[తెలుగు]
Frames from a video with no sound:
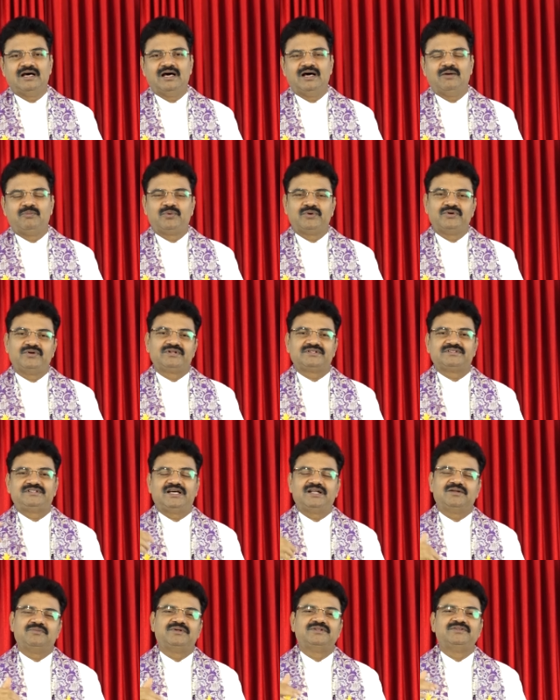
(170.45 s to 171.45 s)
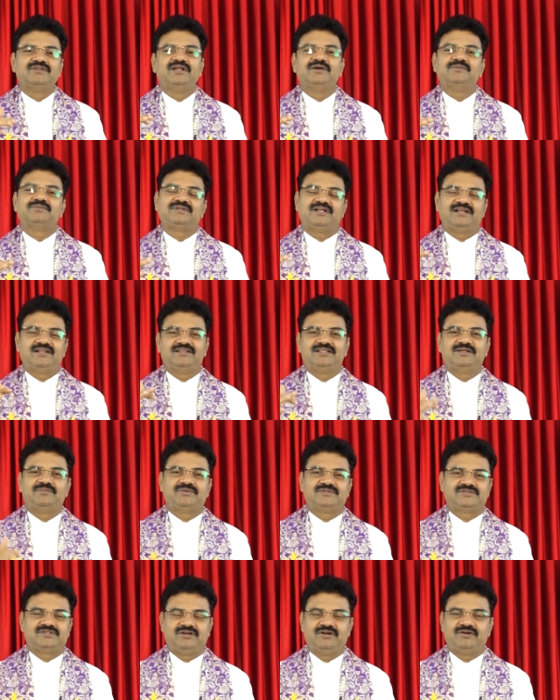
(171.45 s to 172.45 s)
ఆ పునరుద్ధాన మందు లేపుతాడని
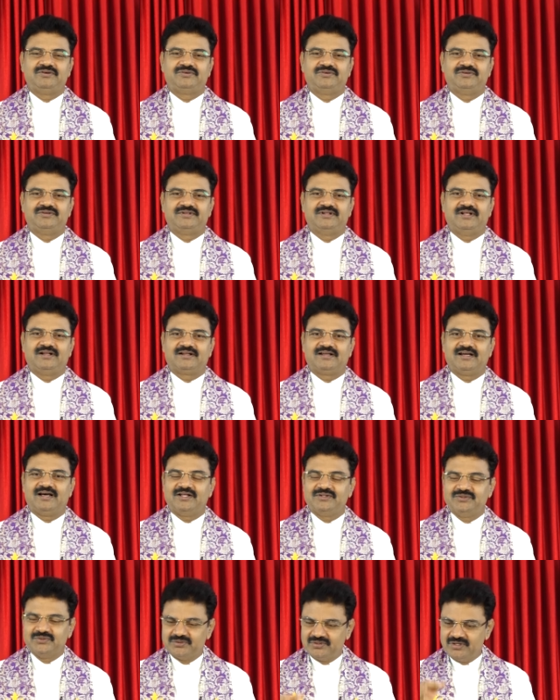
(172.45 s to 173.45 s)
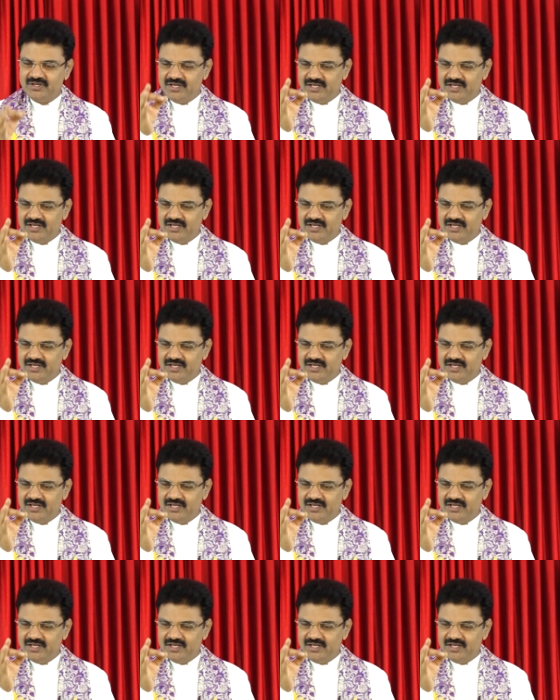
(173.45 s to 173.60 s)
చెప్పేసి అని అనుకుంటున్నారు కాదు